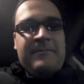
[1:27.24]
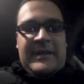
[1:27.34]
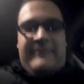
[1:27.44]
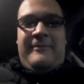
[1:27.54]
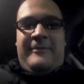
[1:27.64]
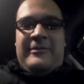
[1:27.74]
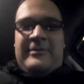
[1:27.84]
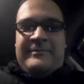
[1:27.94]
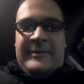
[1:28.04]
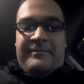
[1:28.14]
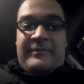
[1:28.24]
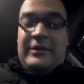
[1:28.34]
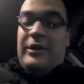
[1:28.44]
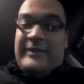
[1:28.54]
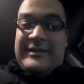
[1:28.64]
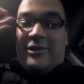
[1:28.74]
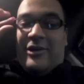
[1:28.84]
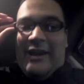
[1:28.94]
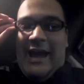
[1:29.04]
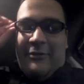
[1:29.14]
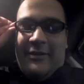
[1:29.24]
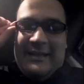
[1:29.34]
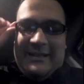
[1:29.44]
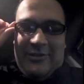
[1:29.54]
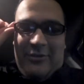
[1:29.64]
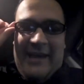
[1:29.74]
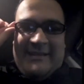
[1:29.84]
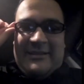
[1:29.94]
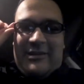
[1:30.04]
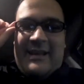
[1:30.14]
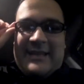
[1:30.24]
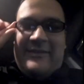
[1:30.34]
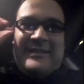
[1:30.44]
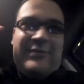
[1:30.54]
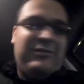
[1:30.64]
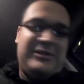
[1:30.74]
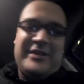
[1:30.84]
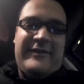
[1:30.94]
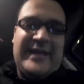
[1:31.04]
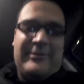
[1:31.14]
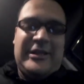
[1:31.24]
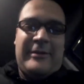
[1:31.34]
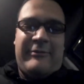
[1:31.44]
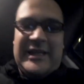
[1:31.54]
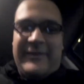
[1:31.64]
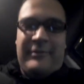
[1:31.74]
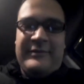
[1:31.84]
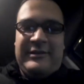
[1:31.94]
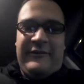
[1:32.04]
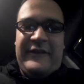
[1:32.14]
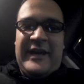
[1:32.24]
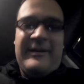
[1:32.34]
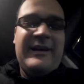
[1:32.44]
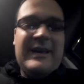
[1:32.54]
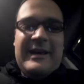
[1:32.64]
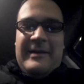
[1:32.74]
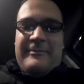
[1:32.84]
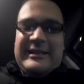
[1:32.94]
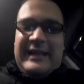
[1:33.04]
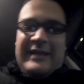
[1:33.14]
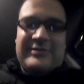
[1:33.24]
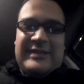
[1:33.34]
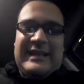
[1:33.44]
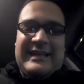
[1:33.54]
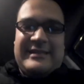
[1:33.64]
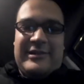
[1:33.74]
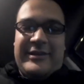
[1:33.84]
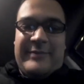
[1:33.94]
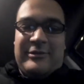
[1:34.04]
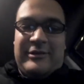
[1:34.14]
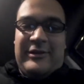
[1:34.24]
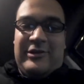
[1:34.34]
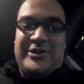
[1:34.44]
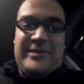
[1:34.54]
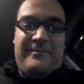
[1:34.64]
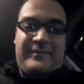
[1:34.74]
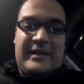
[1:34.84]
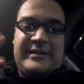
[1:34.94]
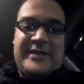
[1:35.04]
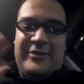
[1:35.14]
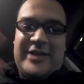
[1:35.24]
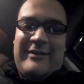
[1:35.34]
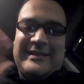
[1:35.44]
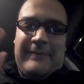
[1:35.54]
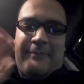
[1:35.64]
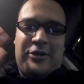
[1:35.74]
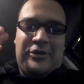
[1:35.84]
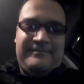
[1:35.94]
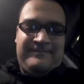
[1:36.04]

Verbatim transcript: Proprio non, non, vedo l'ora. Quindi detto questo, niente, vi saluto, ci rivediamo dopo quando avremo visto il film per delle considerazioni molto veloci. Ciao ciao, a tra poco.